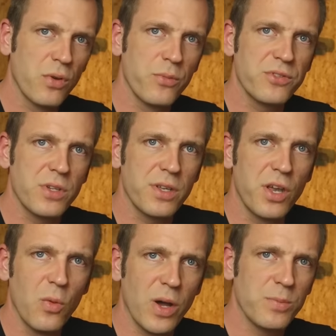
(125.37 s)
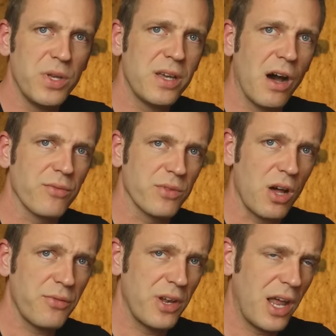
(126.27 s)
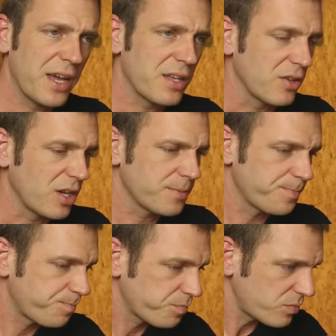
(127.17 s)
15 Kilowatt Peak auf dem Dach vielleicht, ja?